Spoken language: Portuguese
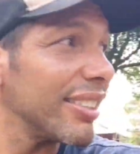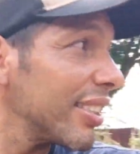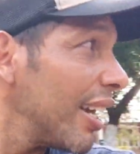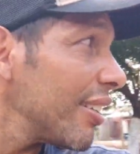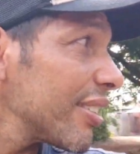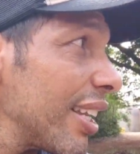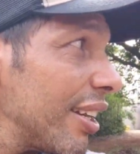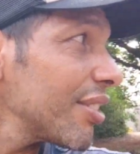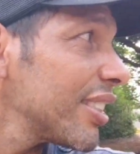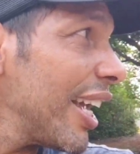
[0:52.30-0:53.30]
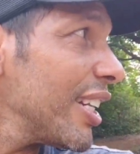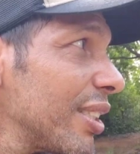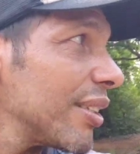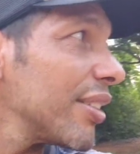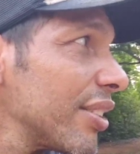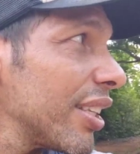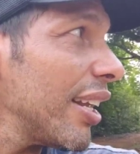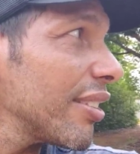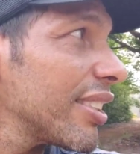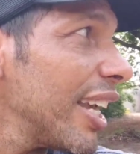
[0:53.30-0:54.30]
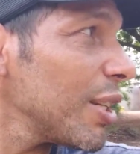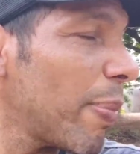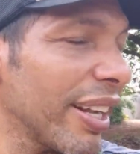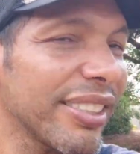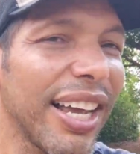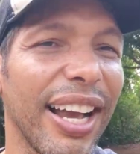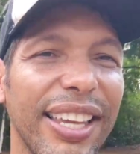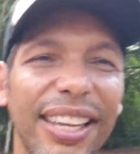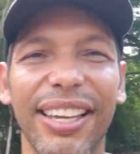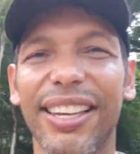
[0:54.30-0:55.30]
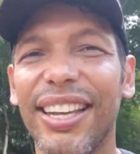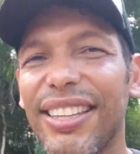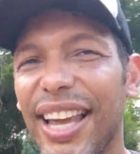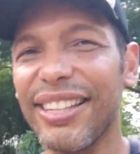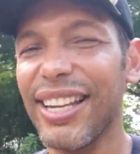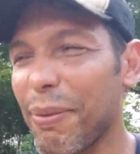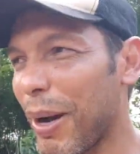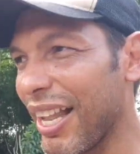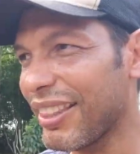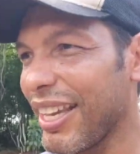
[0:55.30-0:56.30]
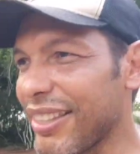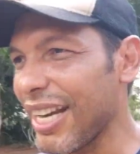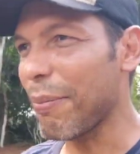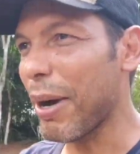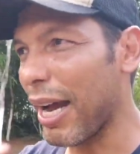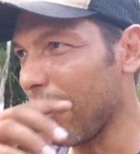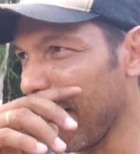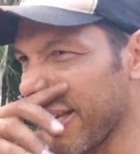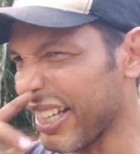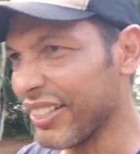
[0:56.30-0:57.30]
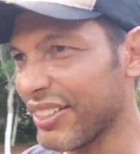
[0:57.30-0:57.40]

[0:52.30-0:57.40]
Tanto, tanto que vocês, tanto que vocês pensar que, que tem trabalho, tem trabalho, olha.